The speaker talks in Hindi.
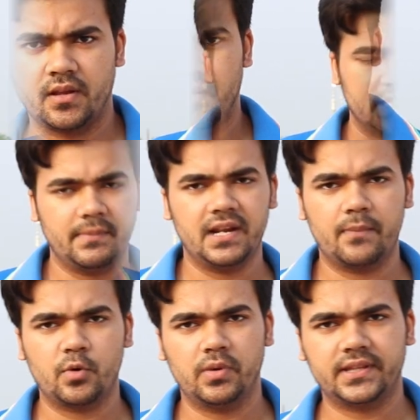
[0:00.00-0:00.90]
जैसे कि मैंने
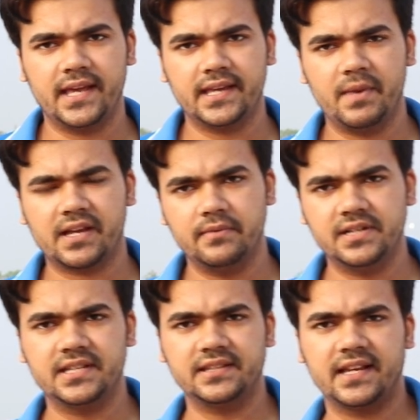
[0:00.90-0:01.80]
आपको बताया कि मैं
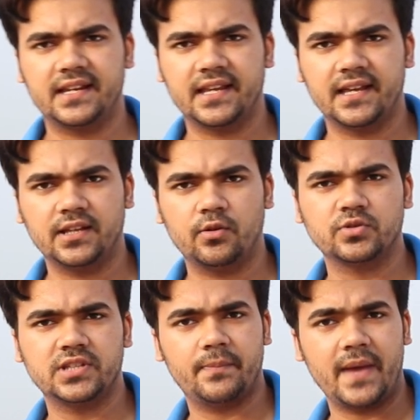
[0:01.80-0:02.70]
कबीर सिंह देखने गया था और
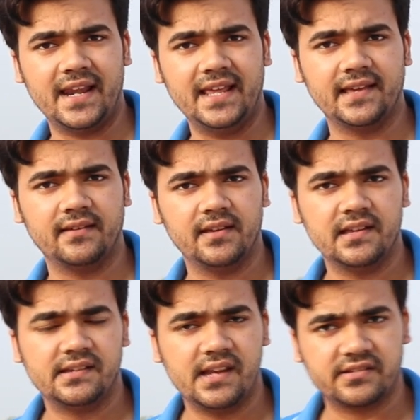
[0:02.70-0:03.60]
उससे पहले
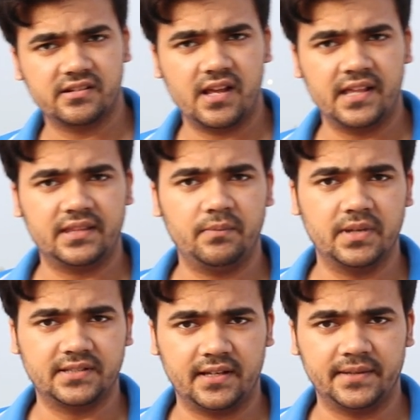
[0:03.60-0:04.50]
नेशनल एंथम
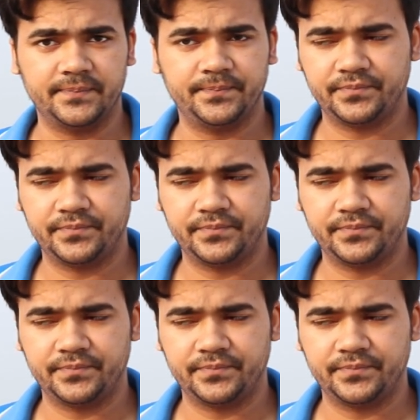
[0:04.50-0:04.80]
बजा है